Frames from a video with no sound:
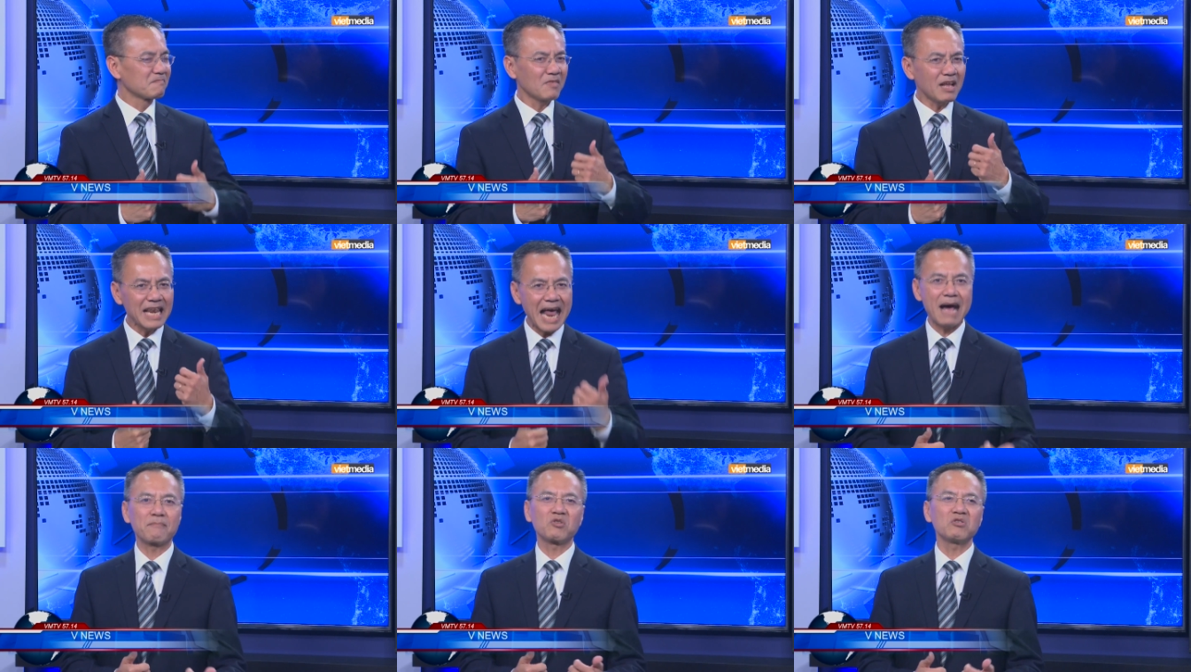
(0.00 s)
nó
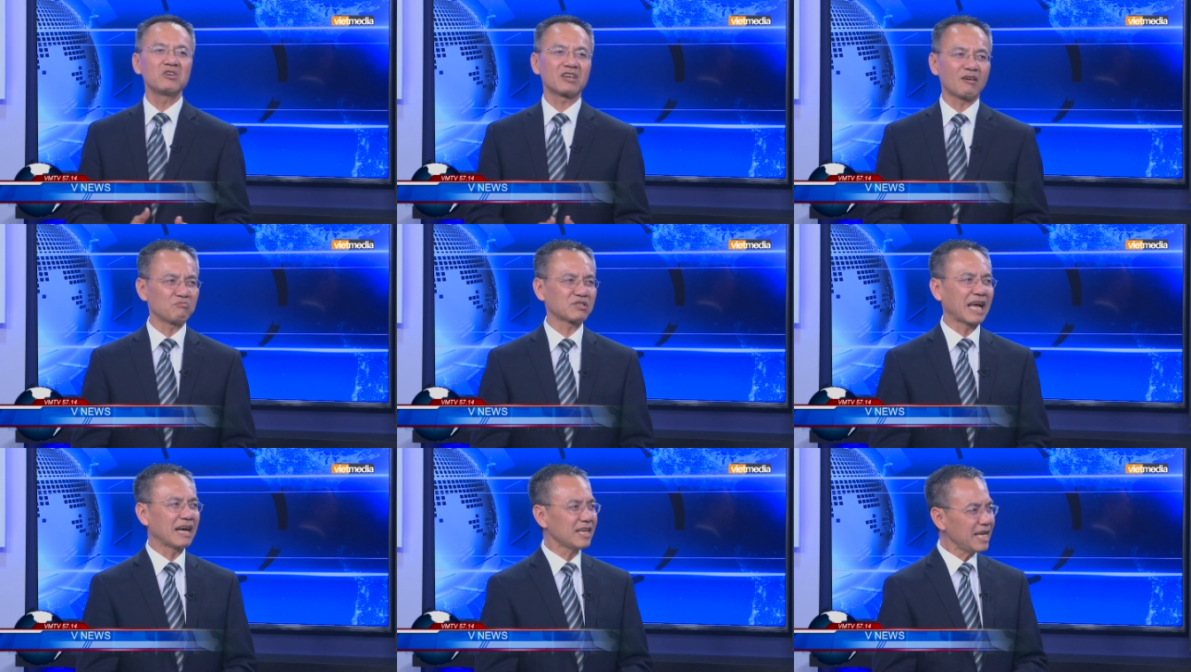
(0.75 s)
làm cho người cộng
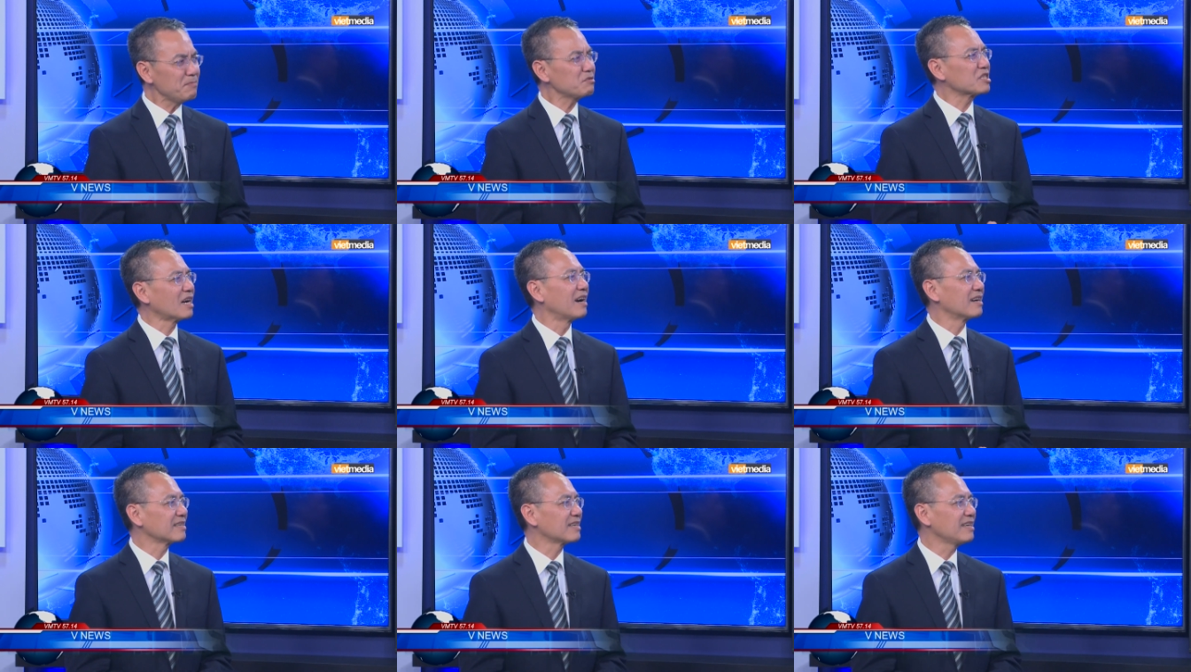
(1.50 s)
sản khiếp sợ
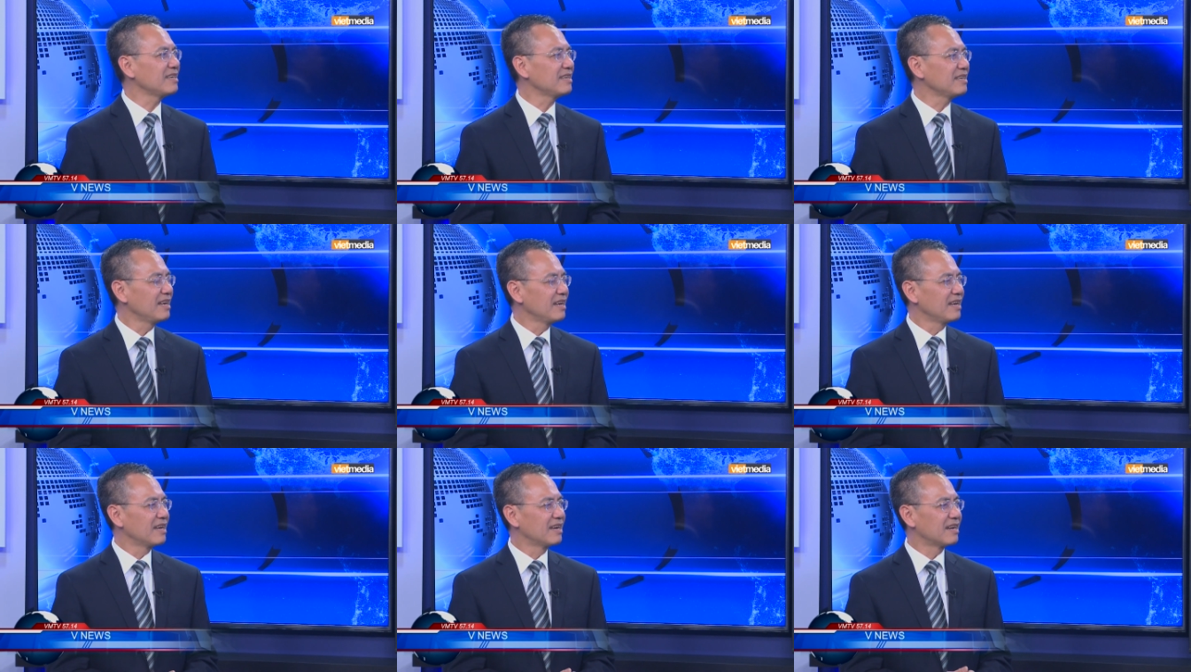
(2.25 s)
cái
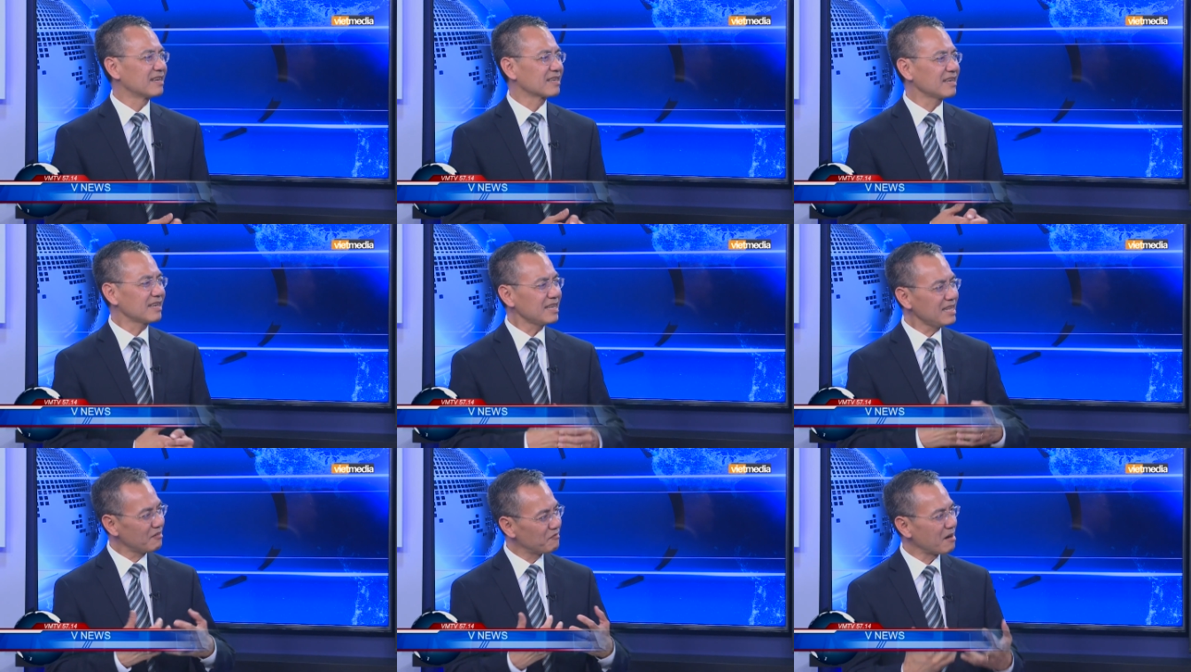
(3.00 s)
Ờ, cái cái
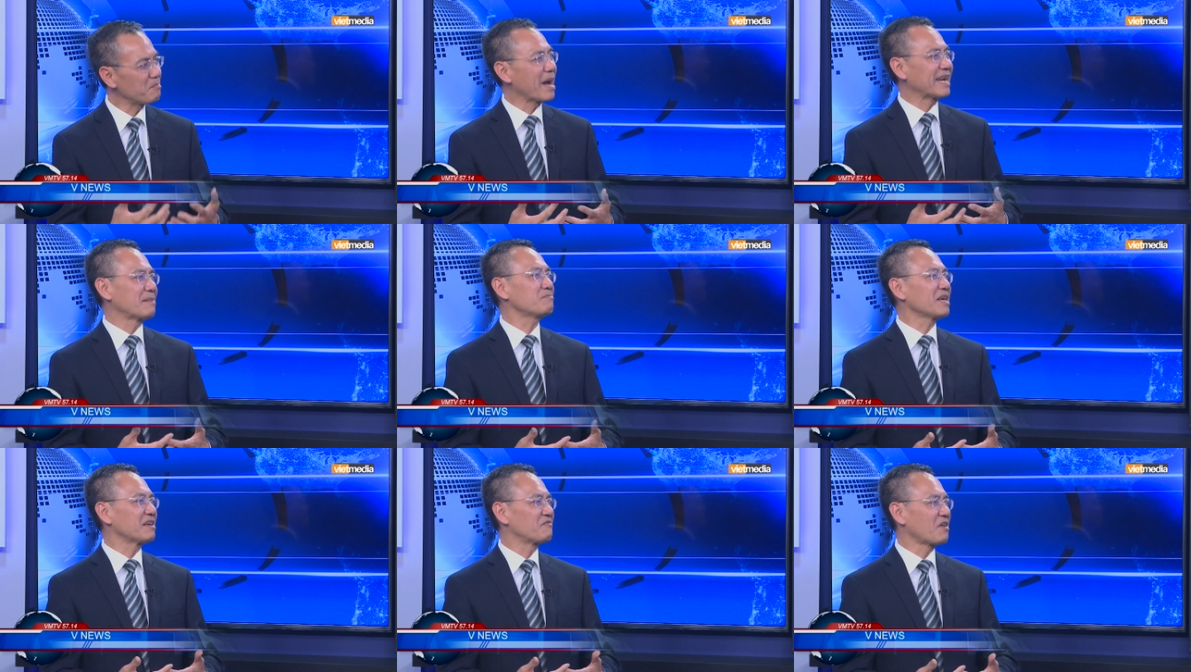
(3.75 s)
nhân vật mẹ nắm
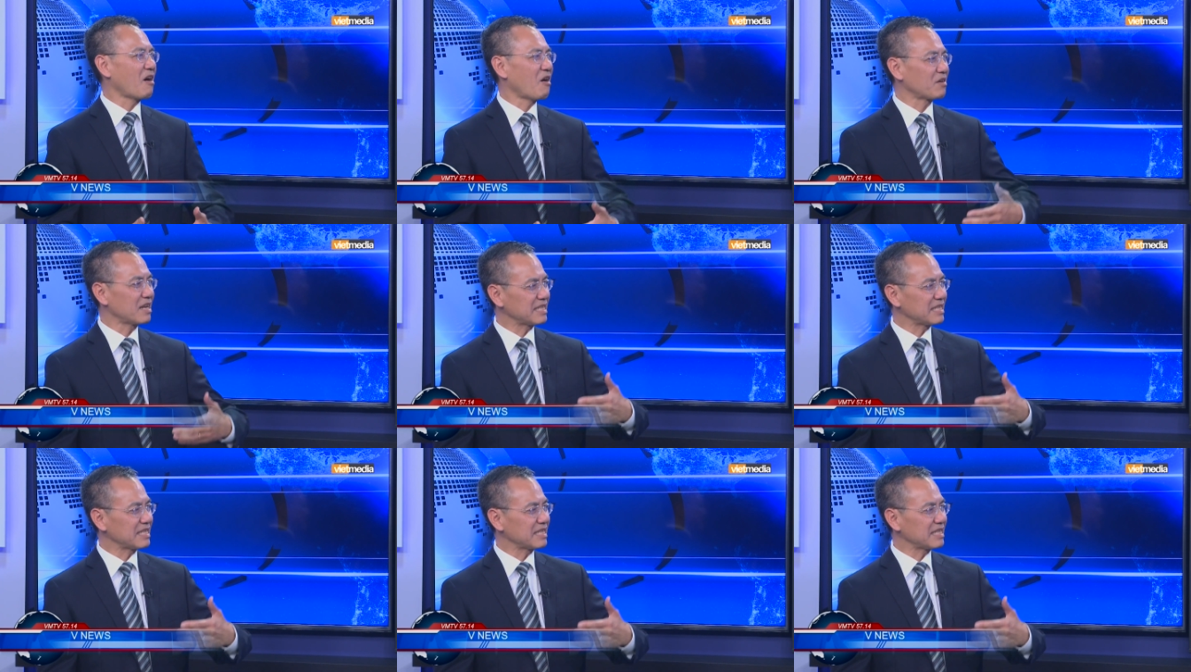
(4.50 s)
này và họ vâng.